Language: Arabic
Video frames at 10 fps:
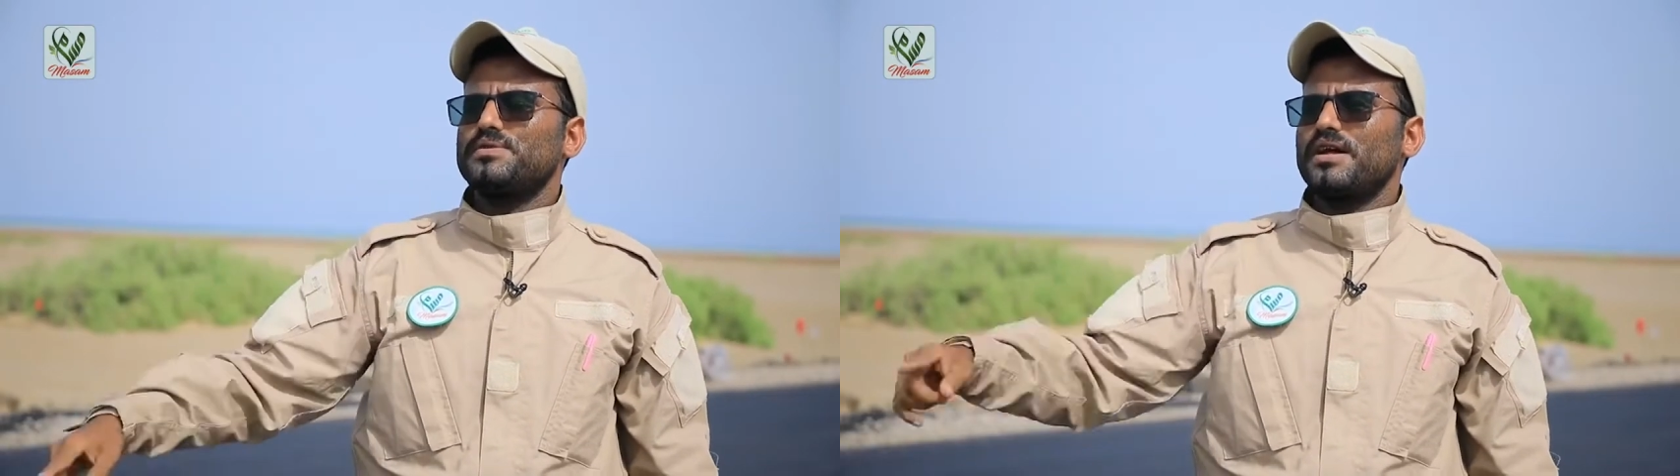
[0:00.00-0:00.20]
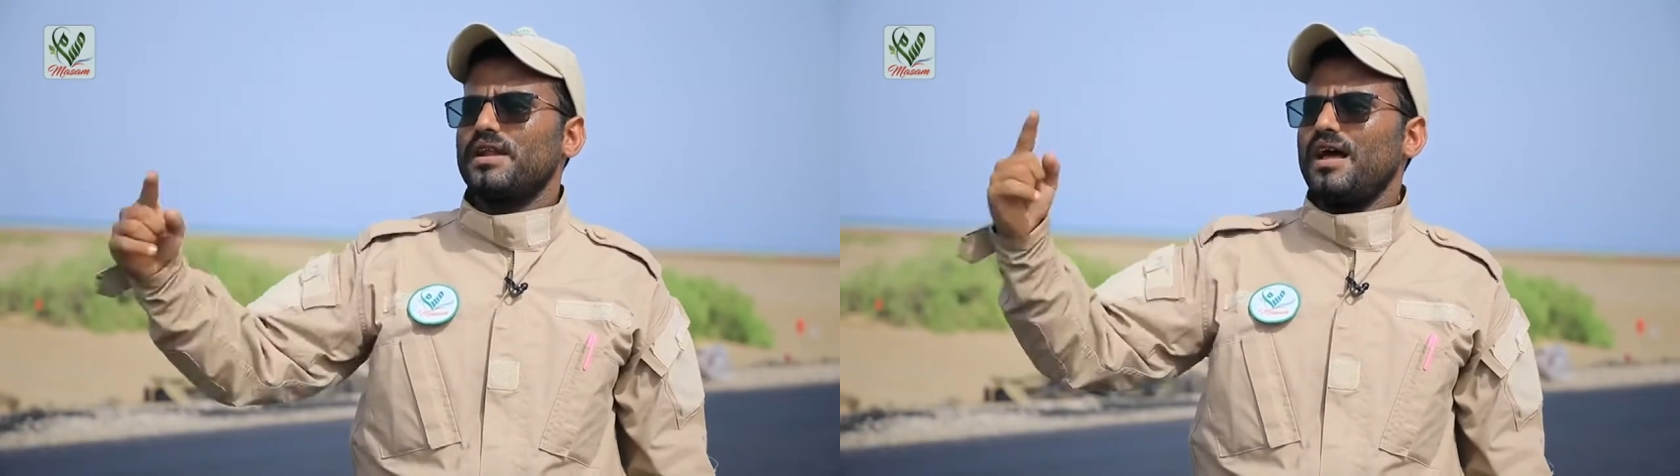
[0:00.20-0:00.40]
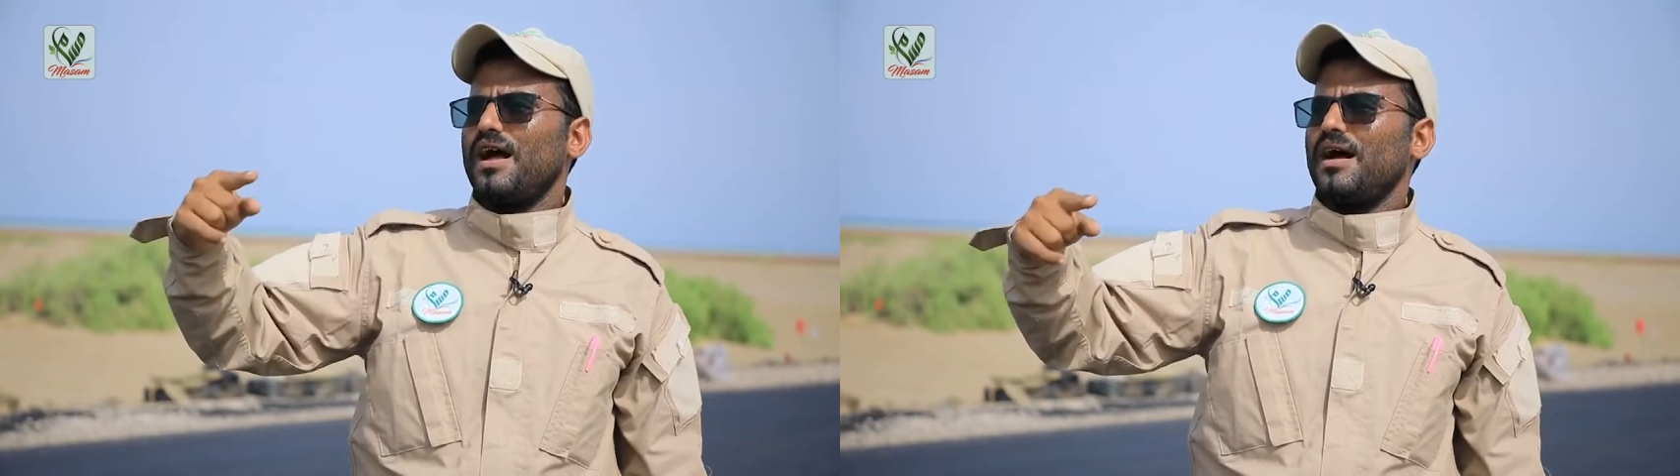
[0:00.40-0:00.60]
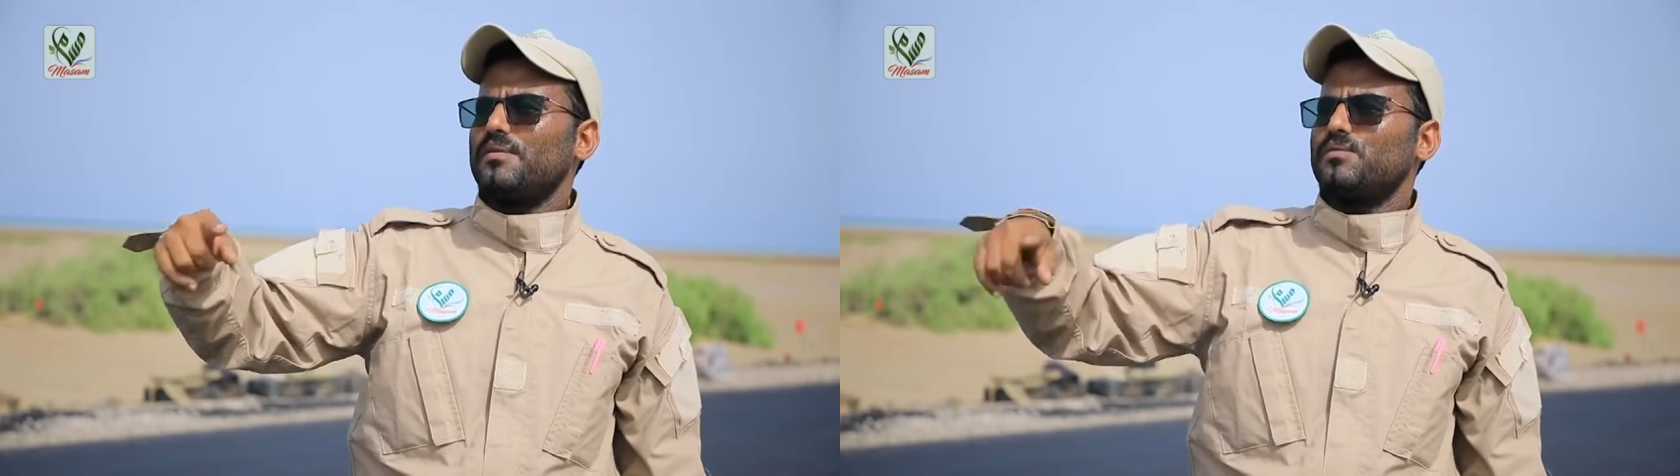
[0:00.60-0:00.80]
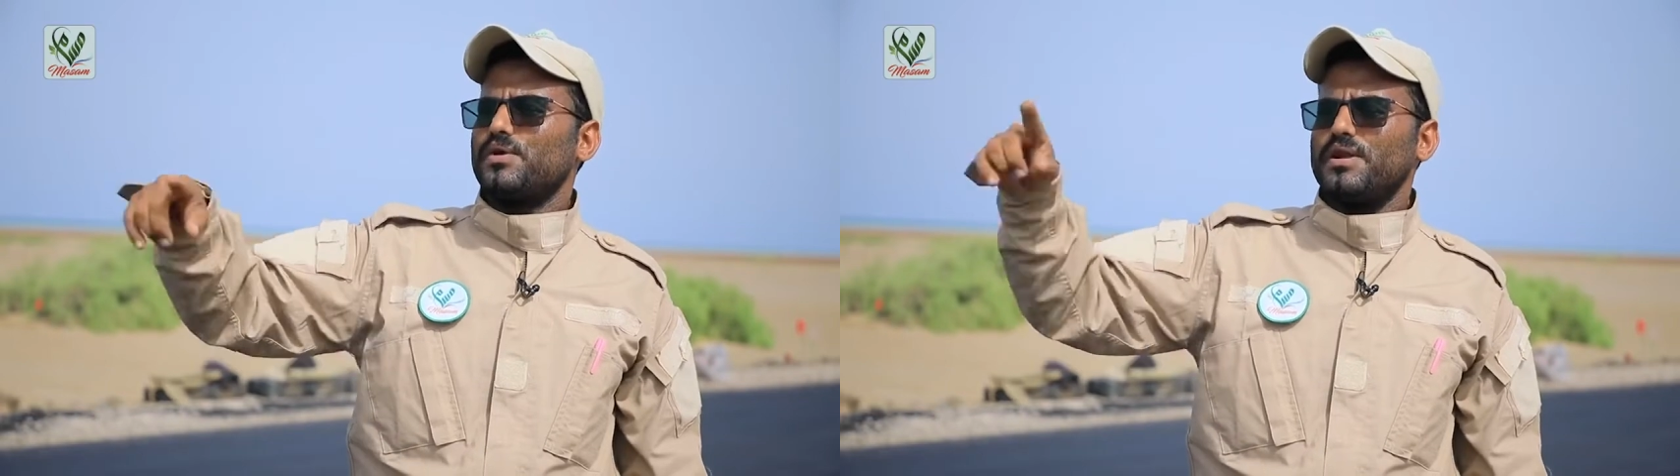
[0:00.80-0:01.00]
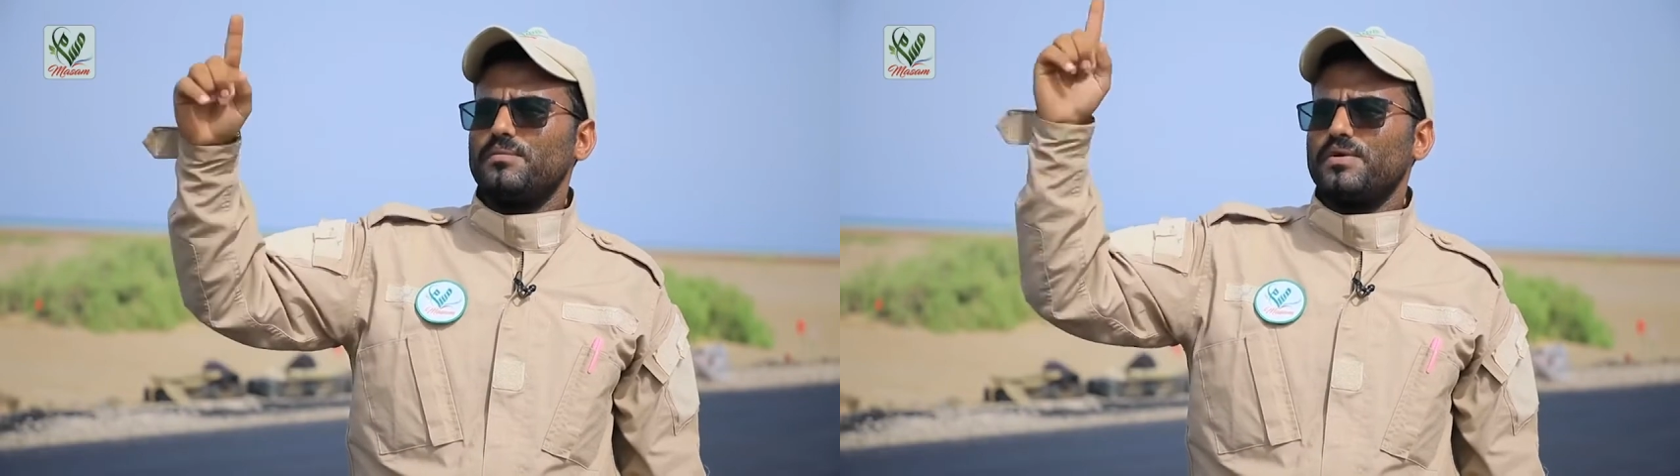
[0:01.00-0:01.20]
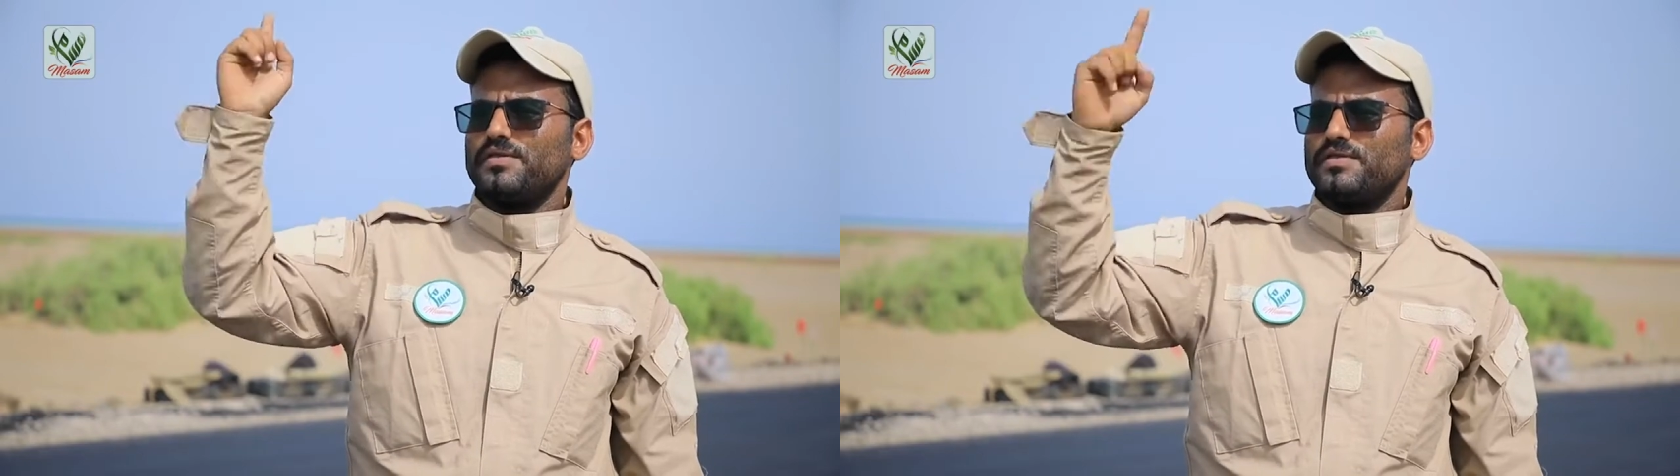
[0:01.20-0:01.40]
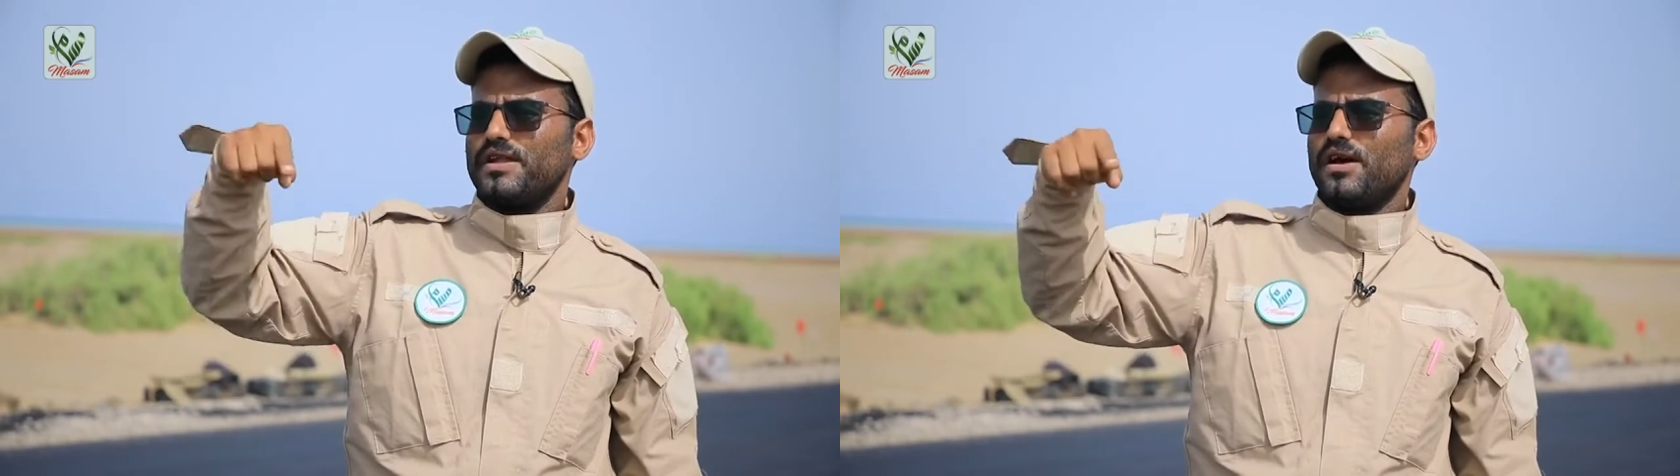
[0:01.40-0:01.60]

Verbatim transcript: بشكل عام ونامن